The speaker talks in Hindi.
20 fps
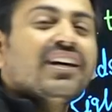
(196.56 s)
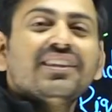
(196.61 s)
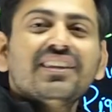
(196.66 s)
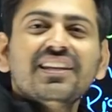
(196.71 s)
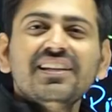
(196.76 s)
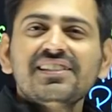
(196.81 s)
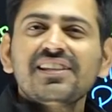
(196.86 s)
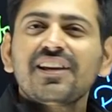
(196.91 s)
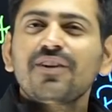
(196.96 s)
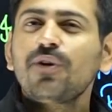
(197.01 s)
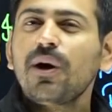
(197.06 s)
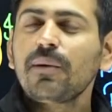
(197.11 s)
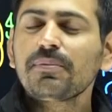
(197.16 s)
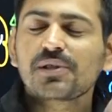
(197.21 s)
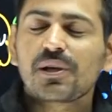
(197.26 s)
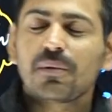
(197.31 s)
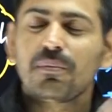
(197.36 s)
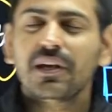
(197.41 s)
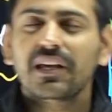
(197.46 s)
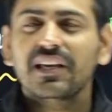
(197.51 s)
खत्री सर को आप
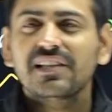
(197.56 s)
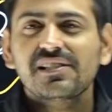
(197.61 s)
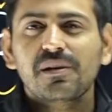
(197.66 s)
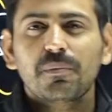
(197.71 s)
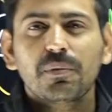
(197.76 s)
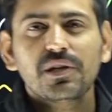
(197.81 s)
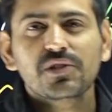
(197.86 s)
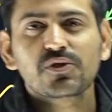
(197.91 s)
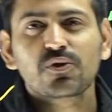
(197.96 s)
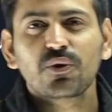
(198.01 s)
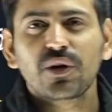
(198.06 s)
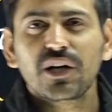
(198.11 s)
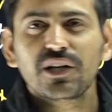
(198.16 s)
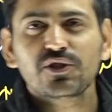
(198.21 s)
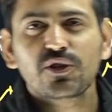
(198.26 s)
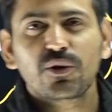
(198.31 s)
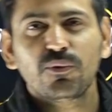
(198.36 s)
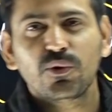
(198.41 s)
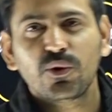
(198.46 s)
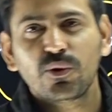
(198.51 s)
सभी के सभी स्टूडेंट
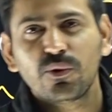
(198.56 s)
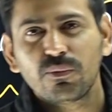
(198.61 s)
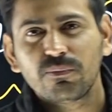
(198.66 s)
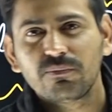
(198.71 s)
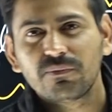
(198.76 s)
जो वो